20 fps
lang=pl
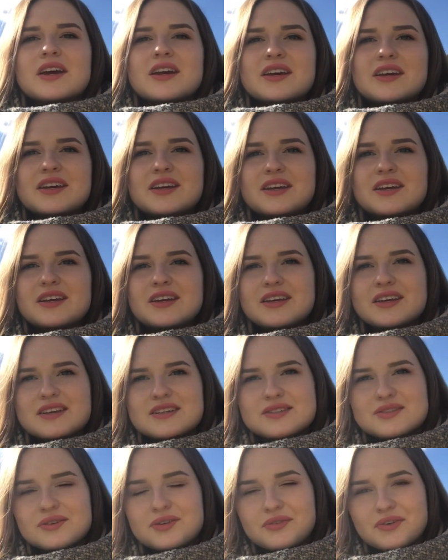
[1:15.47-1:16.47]
I
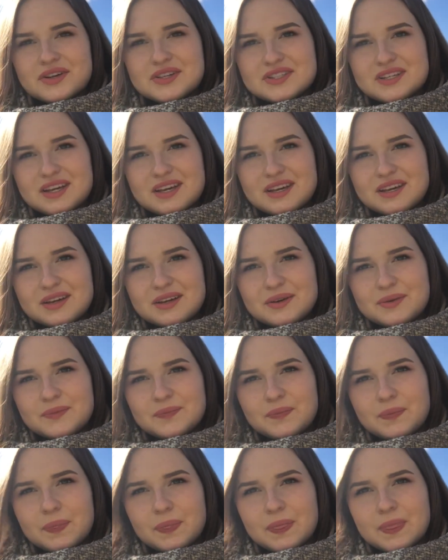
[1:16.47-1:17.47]
jest to właśnie
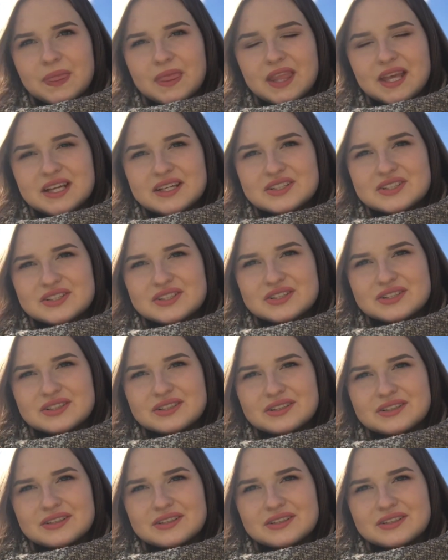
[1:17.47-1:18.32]
też y,